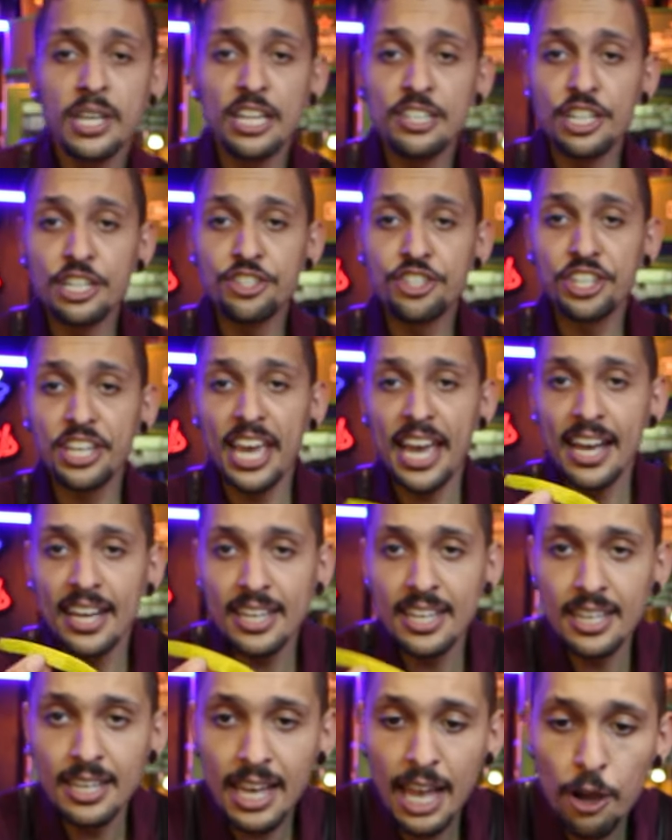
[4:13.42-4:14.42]
o que a gente quer
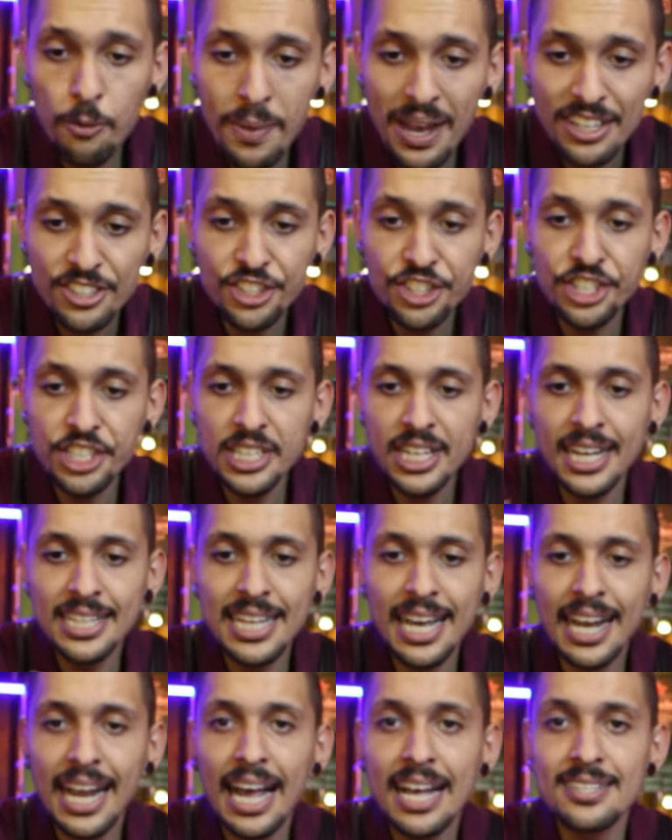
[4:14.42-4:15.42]
aqui é uma
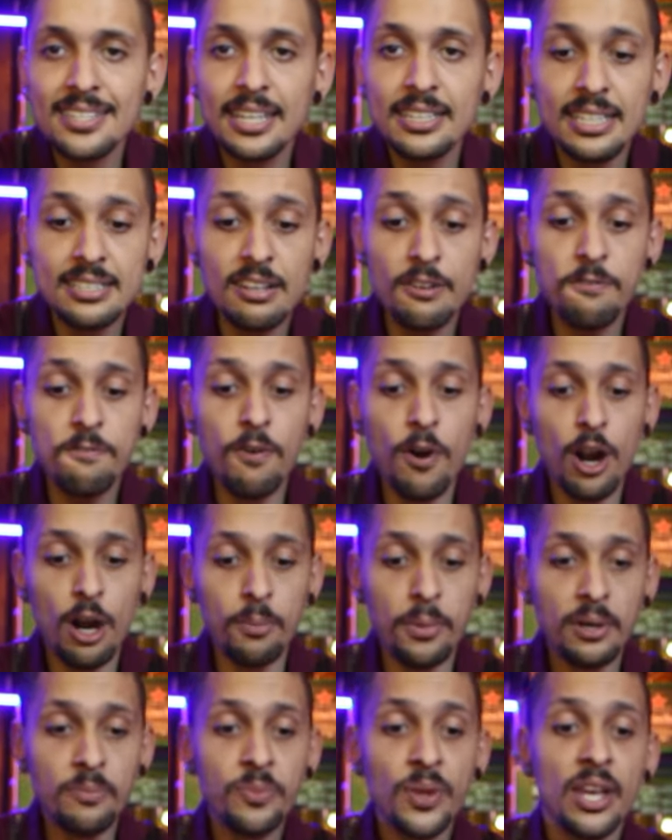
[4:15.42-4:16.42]
tira da casca dessa
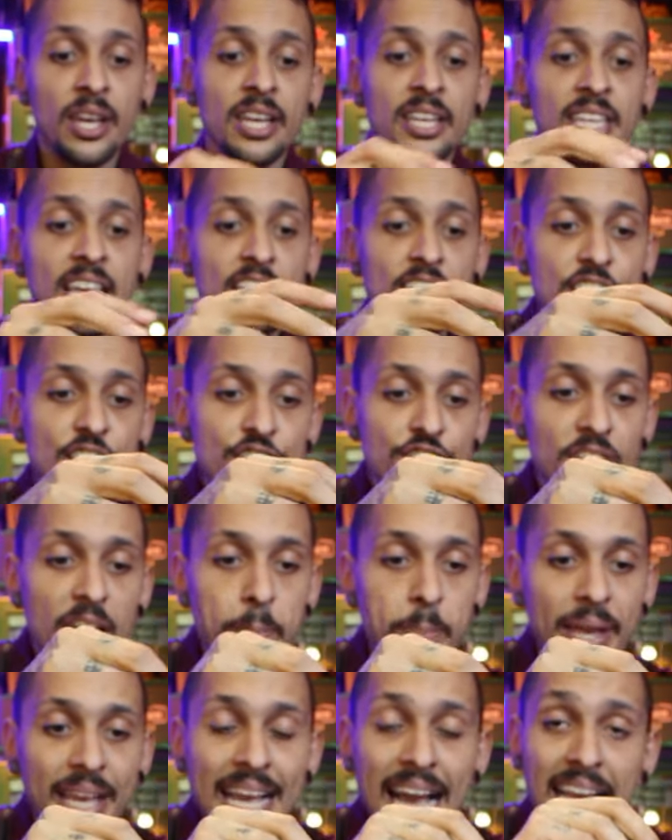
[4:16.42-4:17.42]
forma que a gente
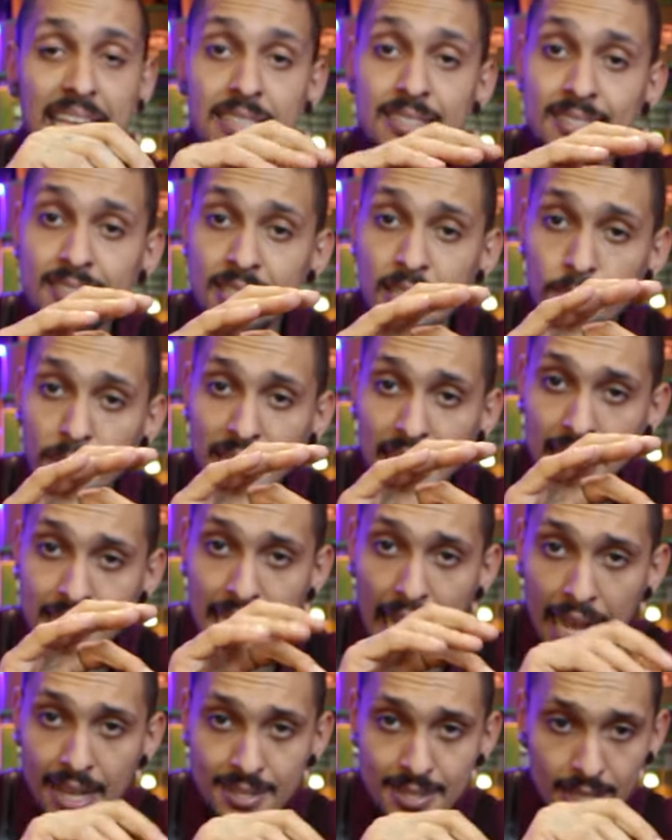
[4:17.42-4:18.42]
vai pegar em cima da
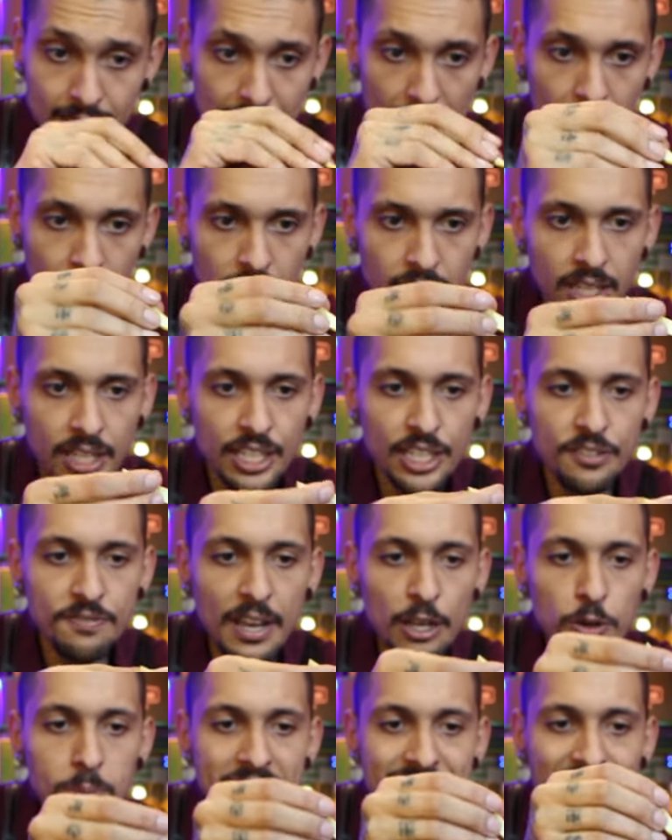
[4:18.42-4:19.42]
taça, tá? E
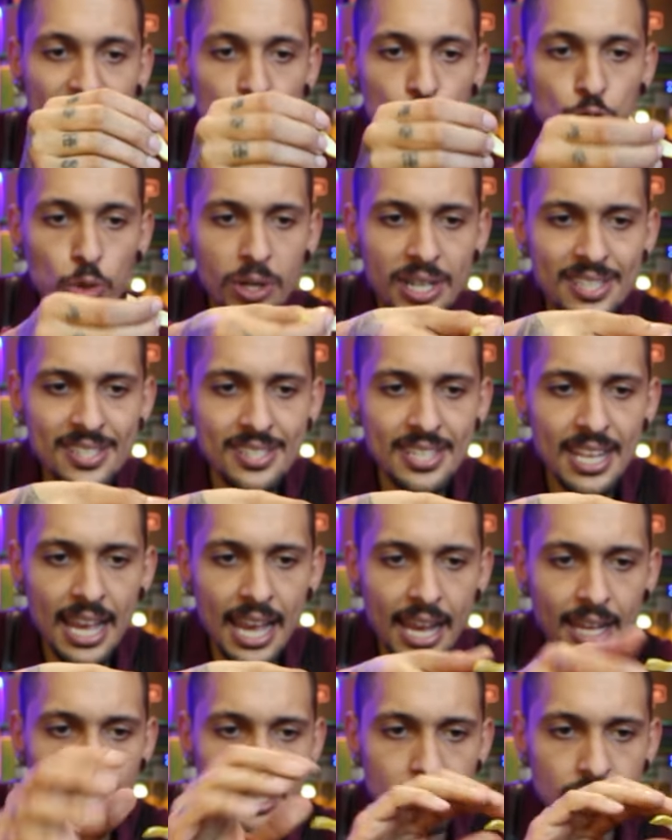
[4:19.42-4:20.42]
vai começar a torcer
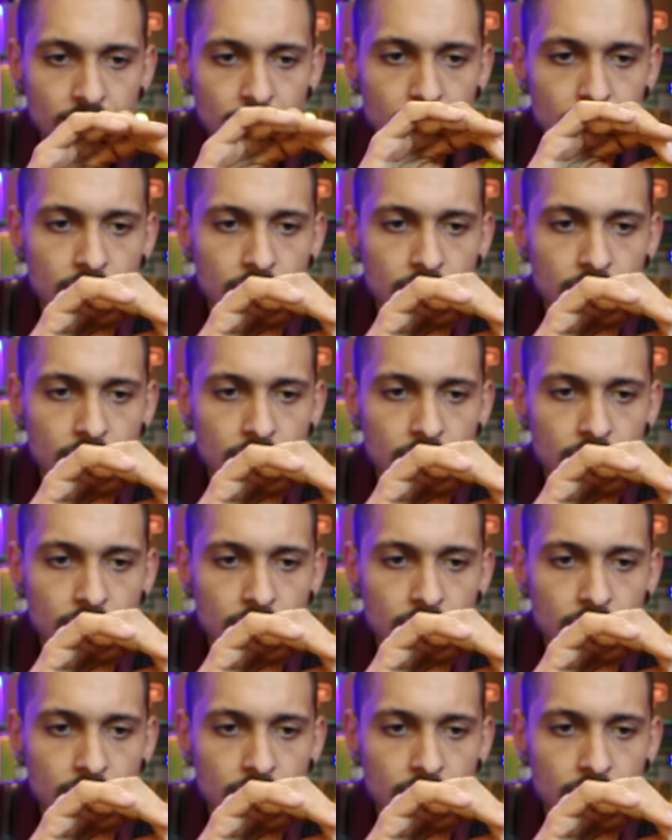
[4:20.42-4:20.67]
ela.